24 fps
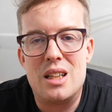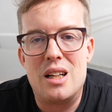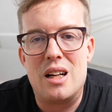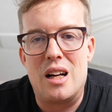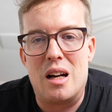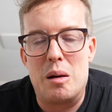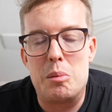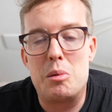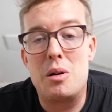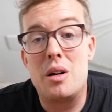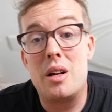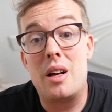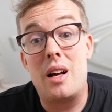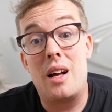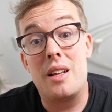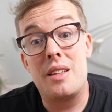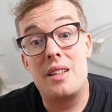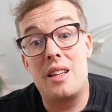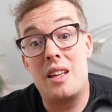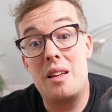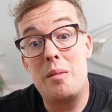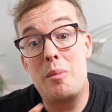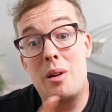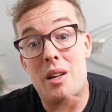Aber an
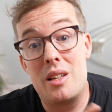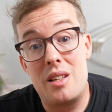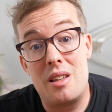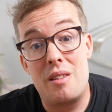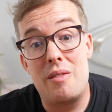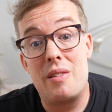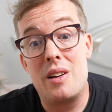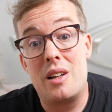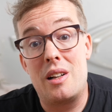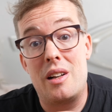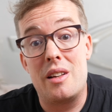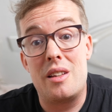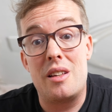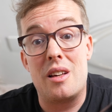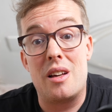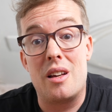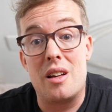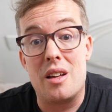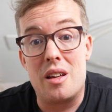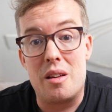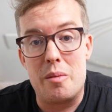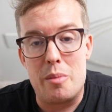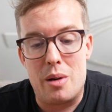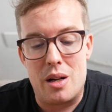dem hätte ich wirklich
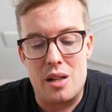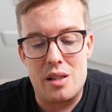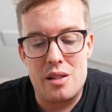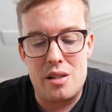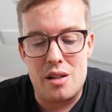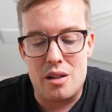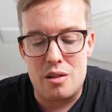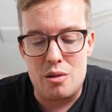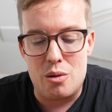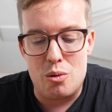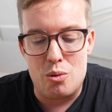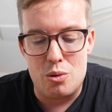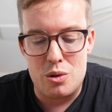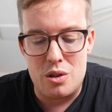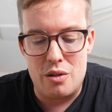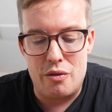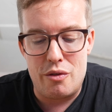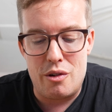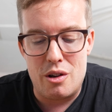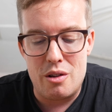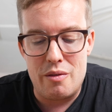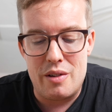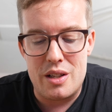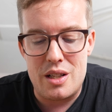äh, im Alltag große
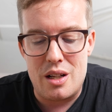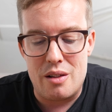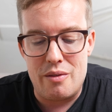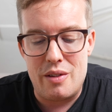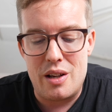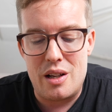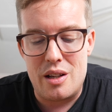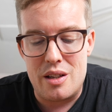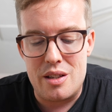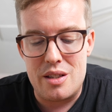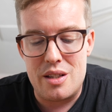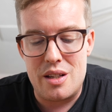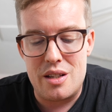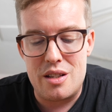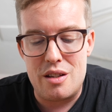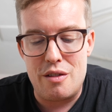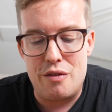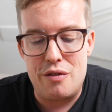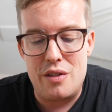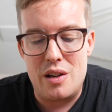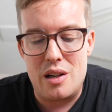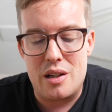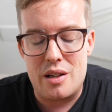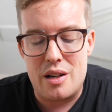Freude, weil es halt wirklich sehr, sehr
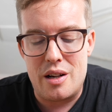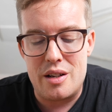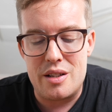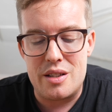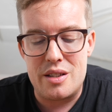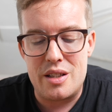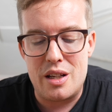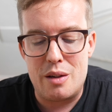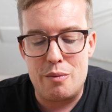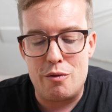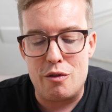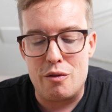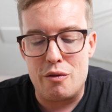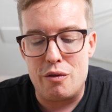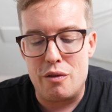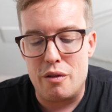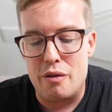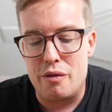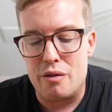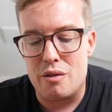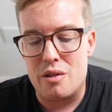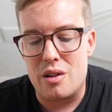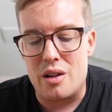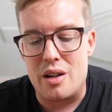viel kann. Es deckt von
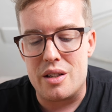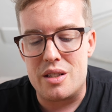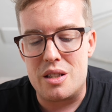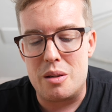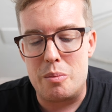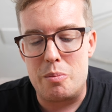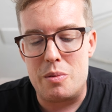35